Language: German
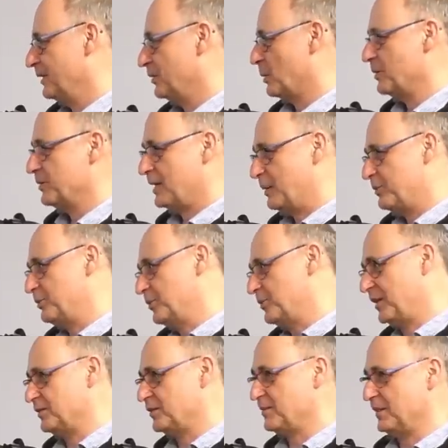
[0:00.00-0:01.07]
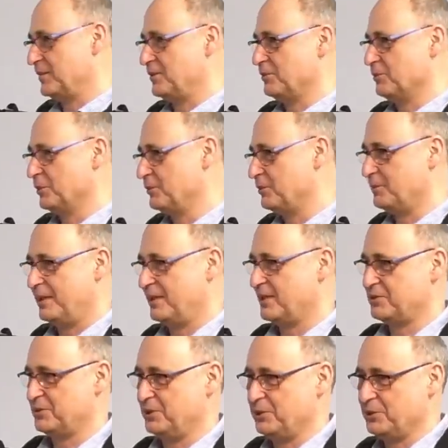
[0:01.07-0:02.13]
Damals gab es nur 26 Volt von
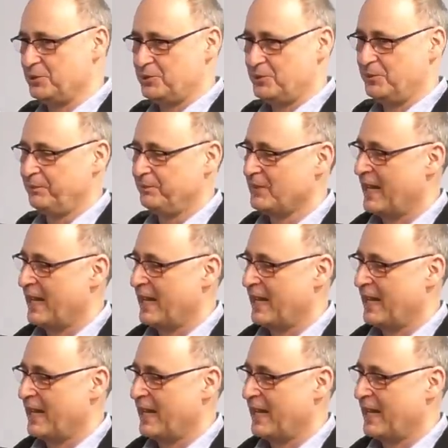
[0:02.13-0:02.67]
Panasonic und so.